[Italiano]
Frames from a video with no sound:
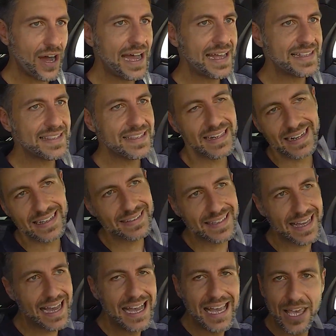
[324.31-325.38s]
anzi in
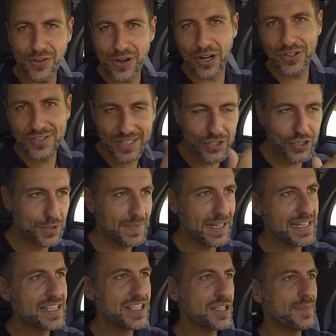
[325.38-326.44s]
realtà è una cosa
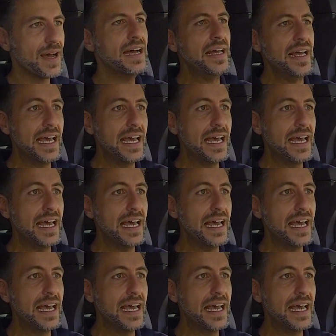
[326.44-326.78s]
normalissima.